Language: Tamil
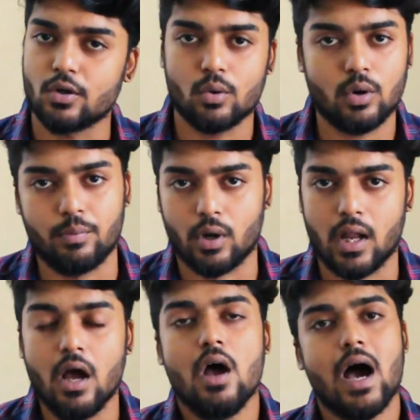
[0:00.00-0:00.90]
வரைக்கும் கூட
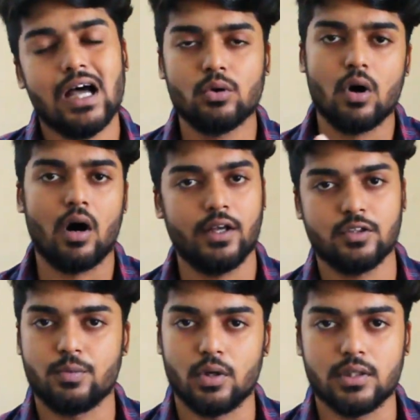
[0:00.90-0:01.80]
போடலாம் அது உங்கள்
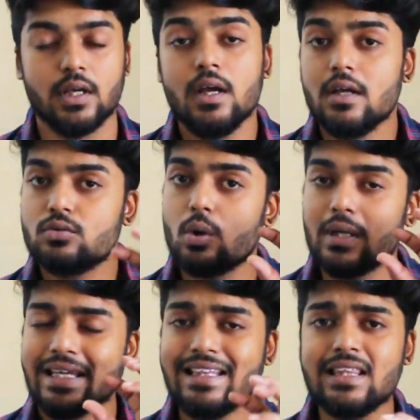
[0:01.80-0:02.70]
ஆடியன்ஸ் பொறுத்து ஸோ
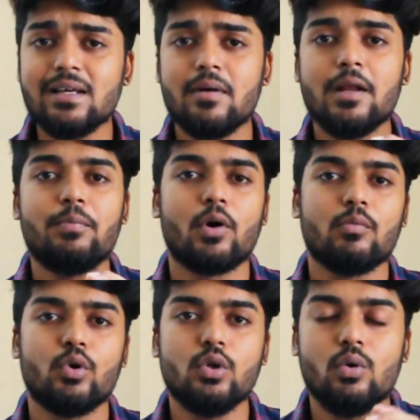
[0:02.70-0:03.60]
இந்த மாதிரி
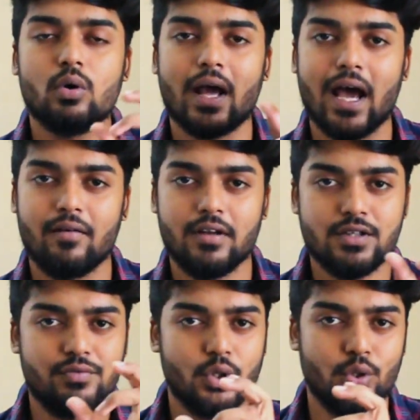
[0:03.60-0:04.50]
போடும்போது உங்களோட
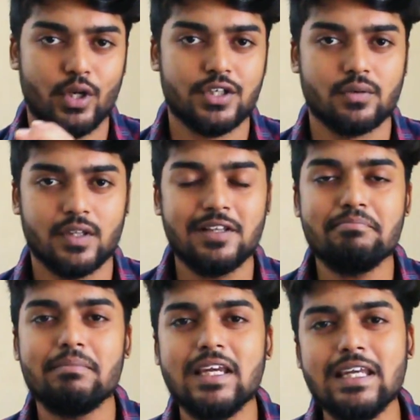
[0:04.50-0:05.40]
ஆவரேஜ் வியூ டியூரேஷன் வந்து
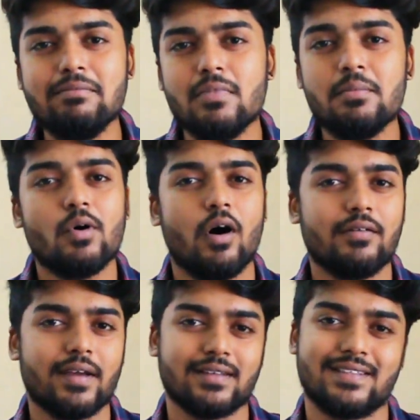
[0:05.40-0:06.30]
மினிமம்
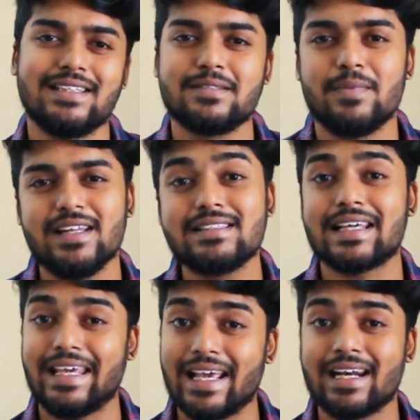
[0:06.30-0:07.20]
ஆஃப் சிக்ஸ்
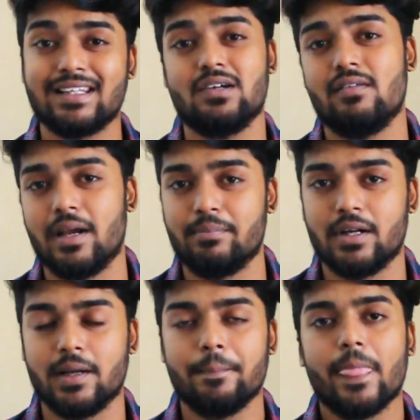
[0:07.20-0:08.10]
மினிட்ஸ் ஏறுறதுக்கு
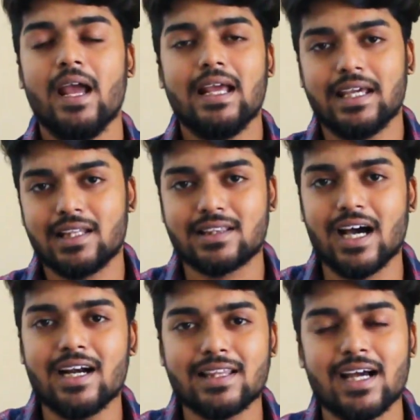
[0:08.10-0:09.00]
வாய்ப்பு இருக்குது இதை
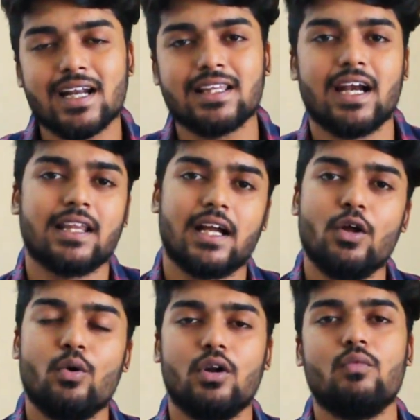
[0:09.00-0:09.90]
தாண்ட தாண்ட தாண்ட
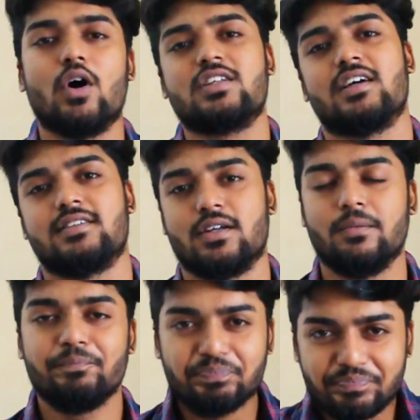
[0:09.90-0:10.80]
தாண்ட உங்களுக்கு வாட்சாக
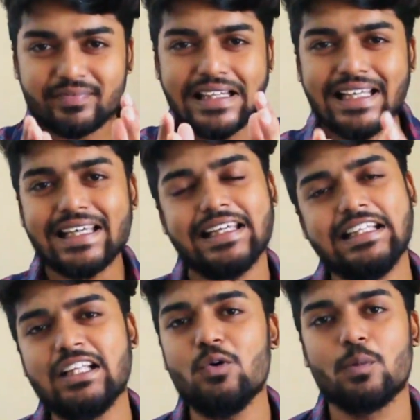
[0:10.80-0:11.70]
சேரும்
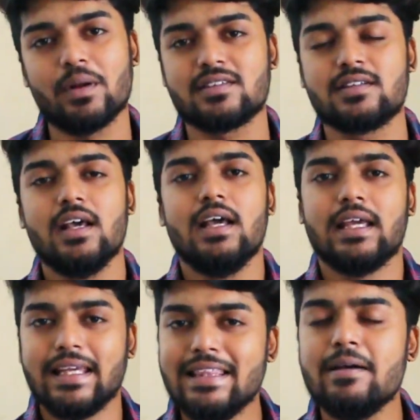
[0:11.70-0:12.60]
இதுதான் ஒரு ப்ளஸ்
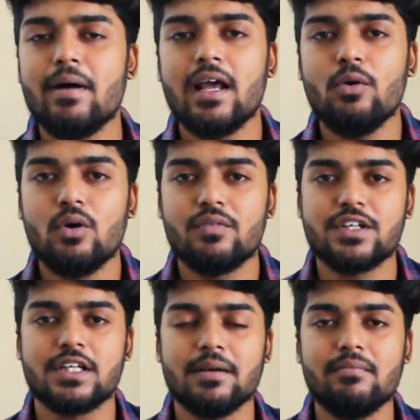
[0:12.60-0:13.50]
இந்த மாதிரி ஒரு
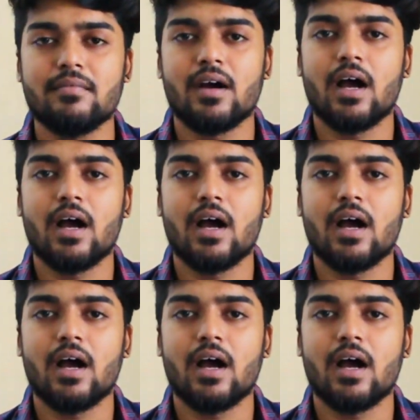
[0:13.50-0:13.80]
விஷயம்